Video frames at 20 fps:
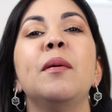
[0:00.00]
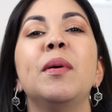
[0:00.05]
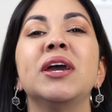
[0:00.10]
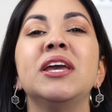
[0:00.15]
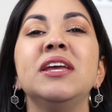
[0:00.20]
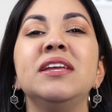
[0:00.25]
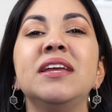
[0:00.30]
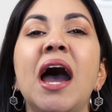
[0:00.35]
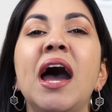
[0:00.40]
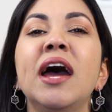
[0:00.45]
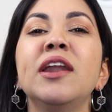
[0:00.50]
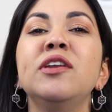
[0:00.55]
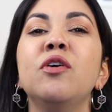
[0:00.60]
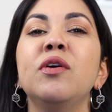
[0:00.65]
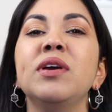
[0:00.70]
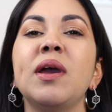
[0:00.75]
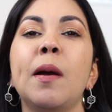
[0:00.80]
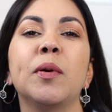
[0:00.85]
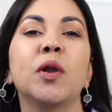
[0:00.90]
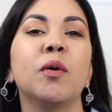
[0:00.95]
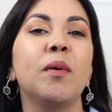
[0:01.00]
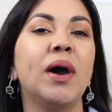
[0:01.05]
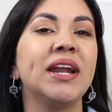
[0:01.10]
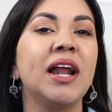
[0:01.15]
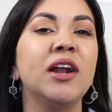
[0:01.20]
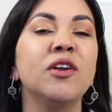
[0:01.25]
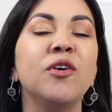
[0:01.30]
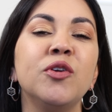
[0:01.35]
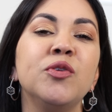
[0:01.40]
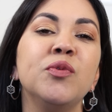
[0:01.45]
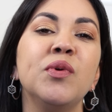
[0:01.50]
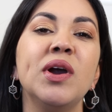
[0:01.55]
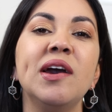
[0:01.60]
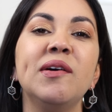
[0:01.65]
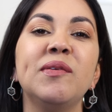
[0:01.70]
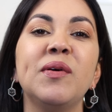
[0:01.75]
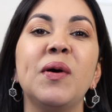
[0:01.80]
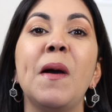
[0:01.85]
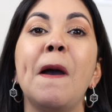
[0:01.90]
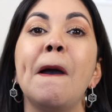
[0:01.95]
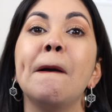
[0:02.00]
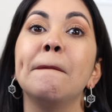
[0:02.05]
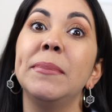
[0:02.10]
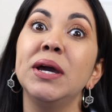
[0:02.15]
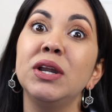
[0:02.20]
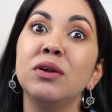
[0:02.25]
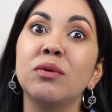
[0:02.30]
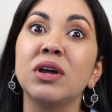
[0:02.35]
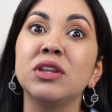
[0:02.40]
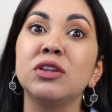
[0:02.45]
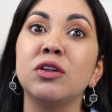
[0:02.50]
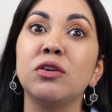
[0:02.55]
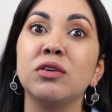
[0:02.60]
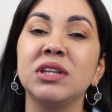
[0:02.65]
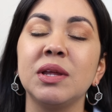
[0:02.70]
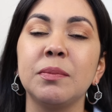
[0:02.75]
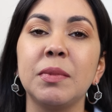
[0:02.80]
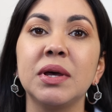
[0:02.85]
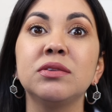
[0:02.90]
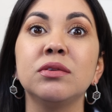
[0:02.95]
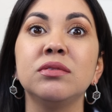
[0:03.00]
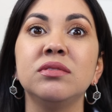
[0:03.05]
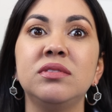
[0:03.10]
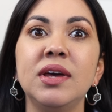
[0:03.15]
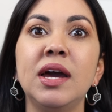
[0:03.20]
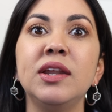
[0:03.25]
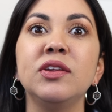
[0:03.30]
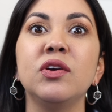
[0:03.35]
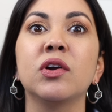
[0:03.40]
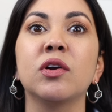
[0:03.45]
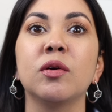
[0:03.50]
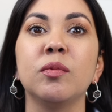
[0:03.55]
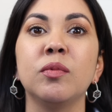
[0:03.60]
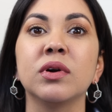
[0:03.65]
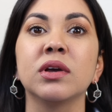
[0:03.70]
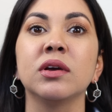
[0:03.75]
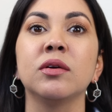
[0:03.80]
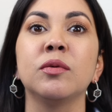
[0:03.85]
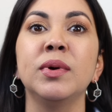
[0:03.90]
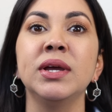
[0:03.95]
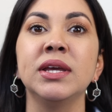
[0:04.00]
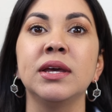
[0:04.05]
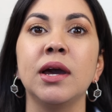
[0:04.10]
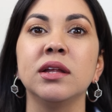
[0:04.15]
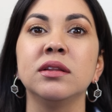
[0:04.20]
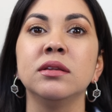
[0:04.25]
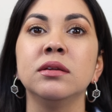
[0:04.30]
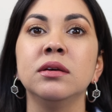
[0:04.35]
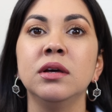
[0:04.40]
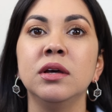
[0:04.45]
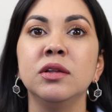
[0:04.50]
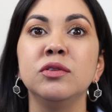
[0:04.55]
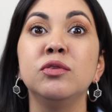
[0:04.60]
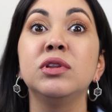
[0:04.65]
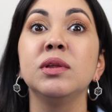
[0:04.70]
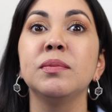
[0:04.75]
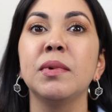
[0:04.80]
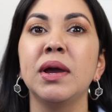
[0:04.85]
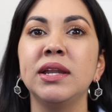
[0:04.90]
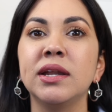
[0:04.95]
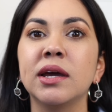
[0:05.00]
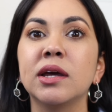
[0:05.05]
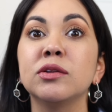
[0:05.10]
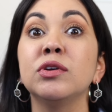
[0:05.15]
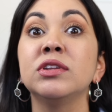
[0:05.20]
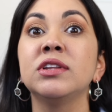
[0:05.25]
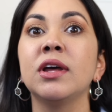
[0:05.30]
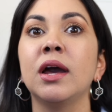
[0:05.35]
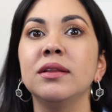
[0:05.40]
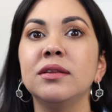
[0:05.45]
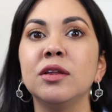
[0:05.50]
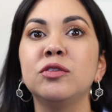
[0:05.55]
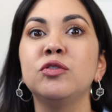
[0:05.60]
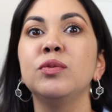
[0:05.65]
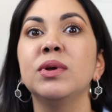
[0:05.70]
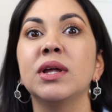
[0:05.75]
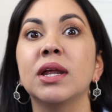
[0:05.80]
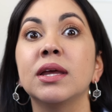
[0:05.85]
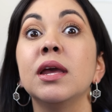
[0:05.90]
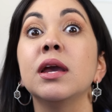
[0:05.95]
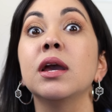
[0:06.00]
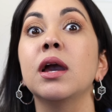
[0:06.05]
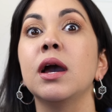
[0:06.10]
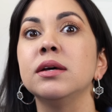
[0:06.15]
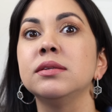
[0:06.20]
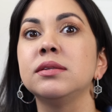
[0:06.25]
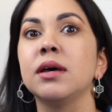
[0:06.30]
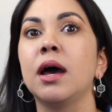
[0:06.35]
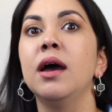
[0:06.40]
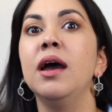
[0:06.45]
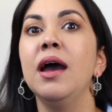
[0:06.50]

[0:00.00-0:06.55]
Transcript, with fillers: maquillarnos y a probar algo nuevo, pero cuando los temas son serios, como que, oh my god, ¿Tú te imaginas que toda esta gente estuviera aquí en casa